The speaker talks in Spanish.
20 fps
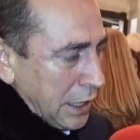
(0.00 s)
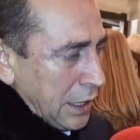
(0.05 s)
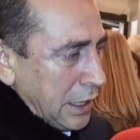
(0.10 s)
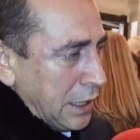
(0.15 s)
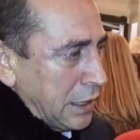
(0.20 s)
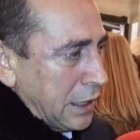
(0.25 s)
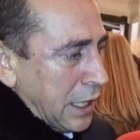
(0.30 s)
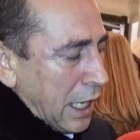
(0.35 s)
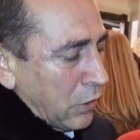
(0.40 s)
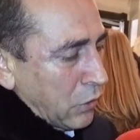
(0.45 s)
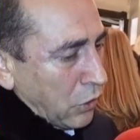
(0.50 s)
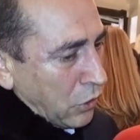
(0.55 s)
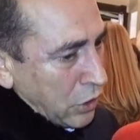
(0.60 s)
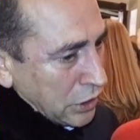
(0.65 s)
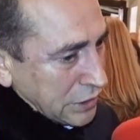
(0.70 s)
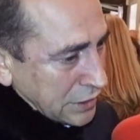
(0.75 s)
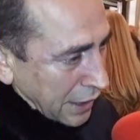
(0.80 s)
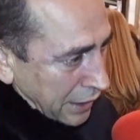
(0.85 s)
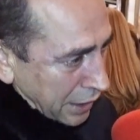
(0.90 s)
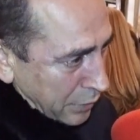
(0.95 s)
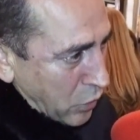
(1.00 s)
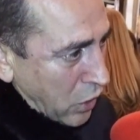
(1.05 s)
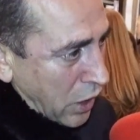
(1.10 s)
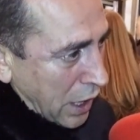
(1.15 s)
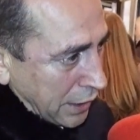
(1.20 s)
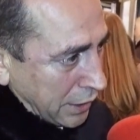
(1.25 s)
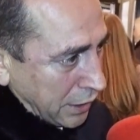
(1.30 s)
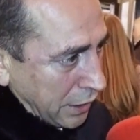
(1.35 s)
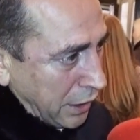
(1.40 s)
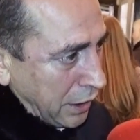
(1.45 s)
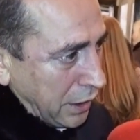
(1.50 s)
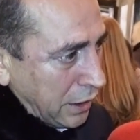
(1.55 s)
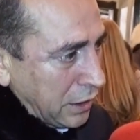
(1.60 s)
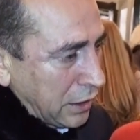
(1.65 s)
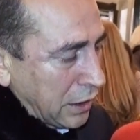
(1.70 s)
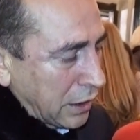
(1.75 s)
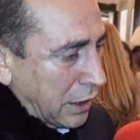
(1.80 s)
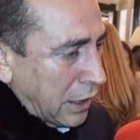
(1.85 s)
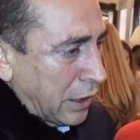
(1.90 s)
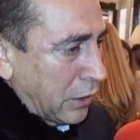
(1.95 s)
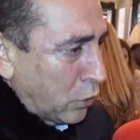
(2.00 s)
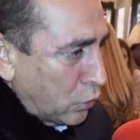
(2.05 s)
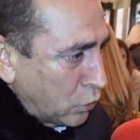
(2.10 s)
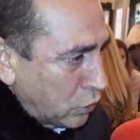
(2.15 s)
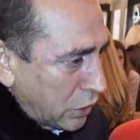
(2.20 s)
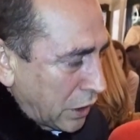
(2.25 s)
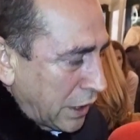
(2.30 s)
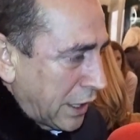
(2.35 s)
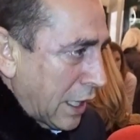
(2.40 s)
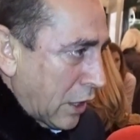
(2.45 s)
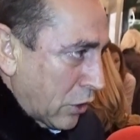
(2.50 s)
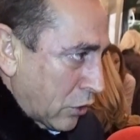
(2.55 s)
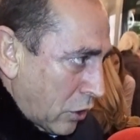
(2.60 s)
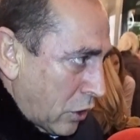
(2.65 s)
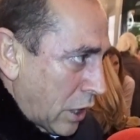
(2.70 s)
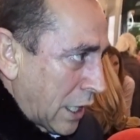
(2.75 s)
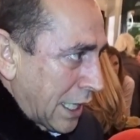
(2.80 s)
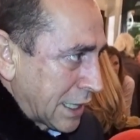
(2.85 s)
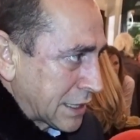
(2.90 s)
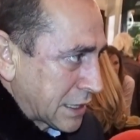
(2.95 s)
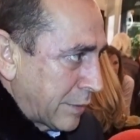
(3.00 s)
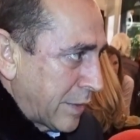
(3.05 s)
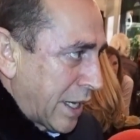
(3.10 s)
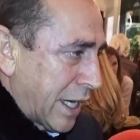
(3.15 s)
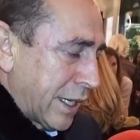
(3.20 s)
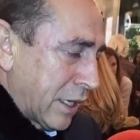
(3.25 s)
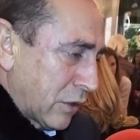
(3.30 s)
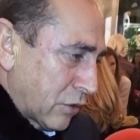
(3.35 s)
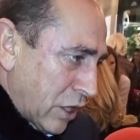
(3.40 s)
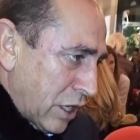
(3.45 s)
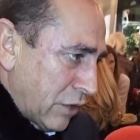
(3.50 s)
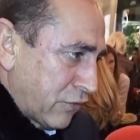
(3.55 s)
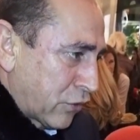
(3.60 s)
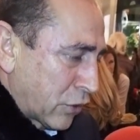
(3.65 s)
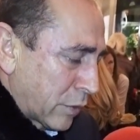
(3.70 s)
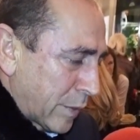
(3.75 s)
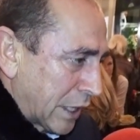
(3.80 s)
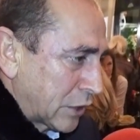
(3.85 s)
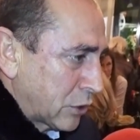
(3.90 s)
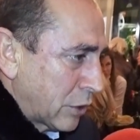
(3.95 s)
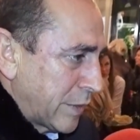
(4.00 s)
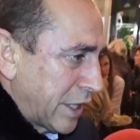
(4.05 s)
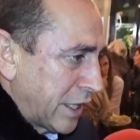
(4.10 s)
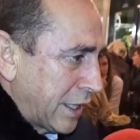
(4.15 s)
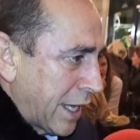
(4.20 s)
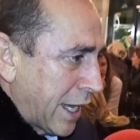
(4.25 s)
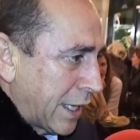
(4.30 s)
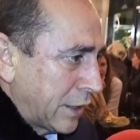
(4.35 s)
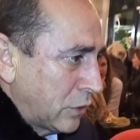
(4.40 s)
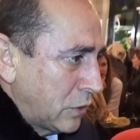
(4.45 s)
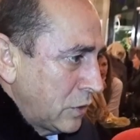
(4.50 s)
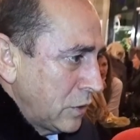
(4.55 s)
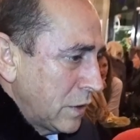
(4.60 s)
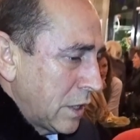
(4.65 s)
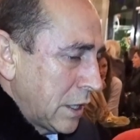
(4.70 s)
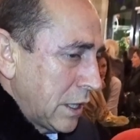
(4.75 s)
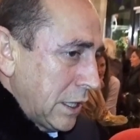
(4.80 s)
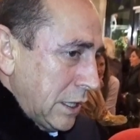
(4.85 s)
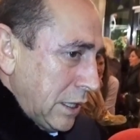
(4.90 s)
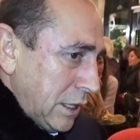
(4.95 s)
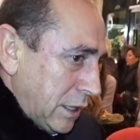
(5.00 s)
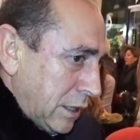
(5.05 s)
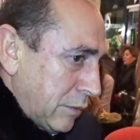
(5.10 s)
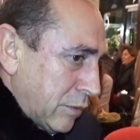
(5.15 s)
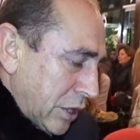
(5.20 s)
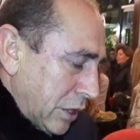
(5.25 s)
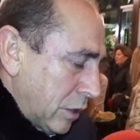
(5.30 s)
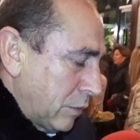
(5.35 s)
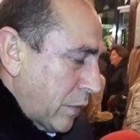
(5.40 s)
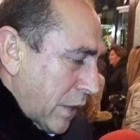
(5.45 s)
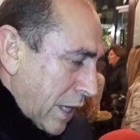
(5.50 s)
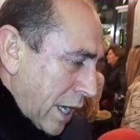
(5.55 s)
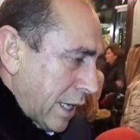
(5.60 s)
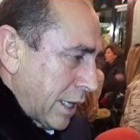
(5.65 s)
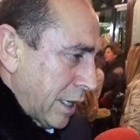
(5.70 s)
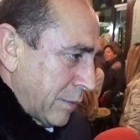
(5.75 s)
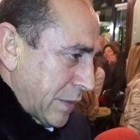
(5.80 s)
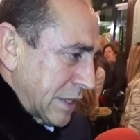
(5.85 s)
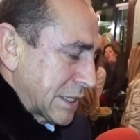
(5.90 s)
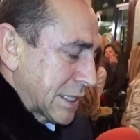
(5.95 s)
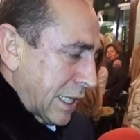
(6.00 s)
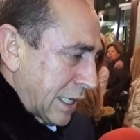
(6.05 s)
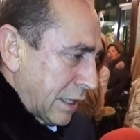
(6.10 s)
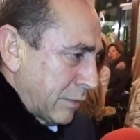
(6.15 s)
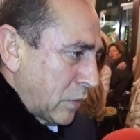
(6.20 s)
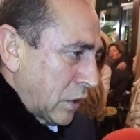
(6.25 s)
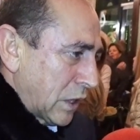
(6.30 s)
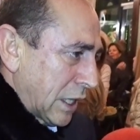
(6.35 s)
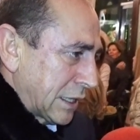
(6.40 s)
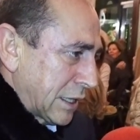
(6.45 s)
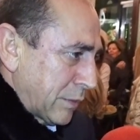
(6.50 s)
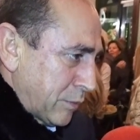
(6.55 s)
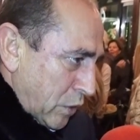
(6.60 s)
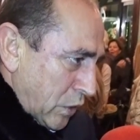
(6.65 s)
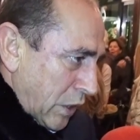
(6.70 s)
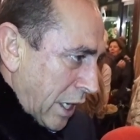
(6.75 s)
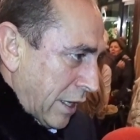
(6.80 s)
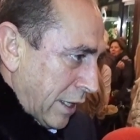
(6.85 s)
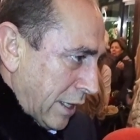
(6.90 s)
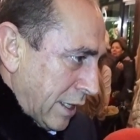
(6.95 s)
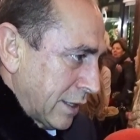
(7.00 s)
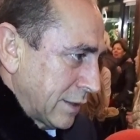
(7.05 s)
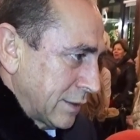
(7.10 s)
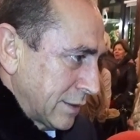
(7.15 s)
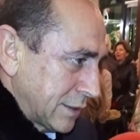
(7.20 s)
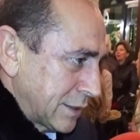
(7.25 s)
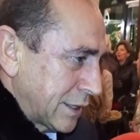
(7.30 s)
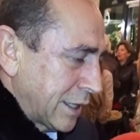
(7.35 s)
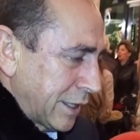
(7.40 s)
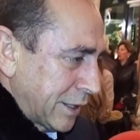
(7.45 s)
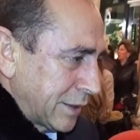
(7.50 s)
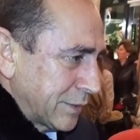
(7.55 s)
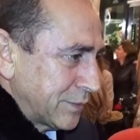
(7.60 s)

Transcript: Y ya luego estaremos aquí eh, un día o dos a la semana con el formato mediano y bueno, pues ahí empezaremos la temporada. Sí.